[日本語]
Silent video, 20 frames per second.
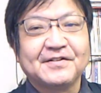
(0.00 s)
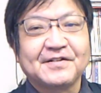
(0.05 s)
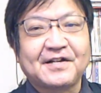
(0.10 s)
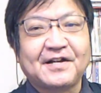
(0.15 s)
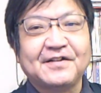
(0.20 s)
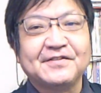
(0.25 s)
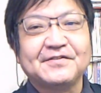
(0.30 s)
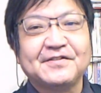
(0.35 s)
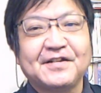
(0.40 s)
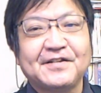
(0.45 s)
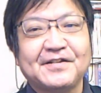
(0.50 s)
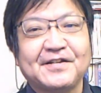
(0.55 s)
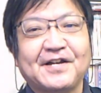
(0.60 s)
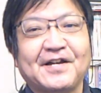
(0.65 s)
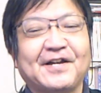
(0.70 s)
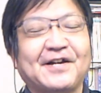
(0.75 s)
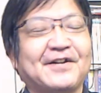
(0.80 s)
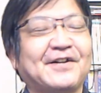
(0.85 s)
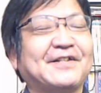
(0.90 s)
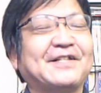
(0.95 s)
あ、完全に
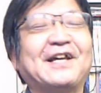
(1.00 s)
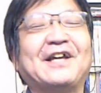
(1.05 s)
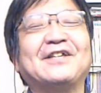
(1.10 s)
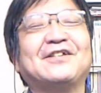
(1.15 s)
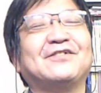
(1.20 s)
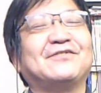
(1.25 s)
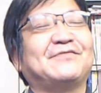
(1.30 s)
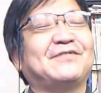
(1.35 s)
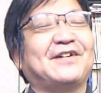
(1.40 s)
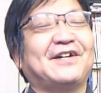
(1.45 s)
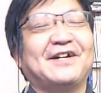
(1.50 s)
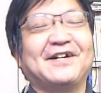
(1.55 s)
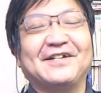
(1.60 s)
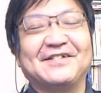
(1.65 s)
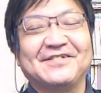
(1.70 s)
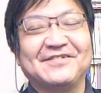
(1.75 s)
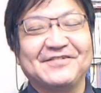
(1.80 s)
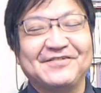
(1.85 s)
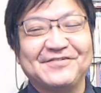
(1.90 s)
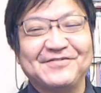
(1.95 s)
大丈夫
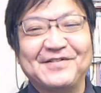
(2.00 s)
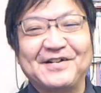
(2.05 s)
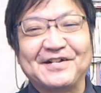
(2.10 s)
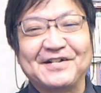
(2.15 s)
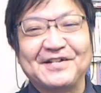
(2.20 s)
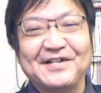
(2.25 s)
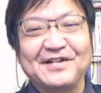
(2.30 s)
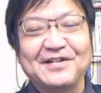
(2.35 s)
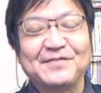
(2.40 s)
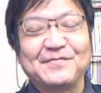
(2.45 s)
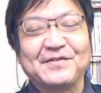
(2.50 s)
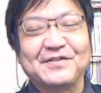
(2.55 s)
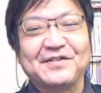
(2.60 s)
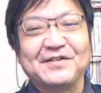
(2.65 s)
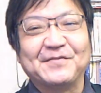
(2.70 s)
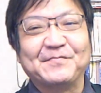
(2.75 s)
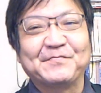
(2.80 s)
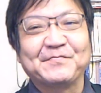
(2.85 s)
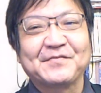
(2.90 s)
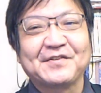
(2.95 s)
やというわけにはいきま
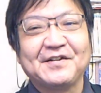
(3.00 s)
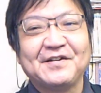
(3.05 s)
せん。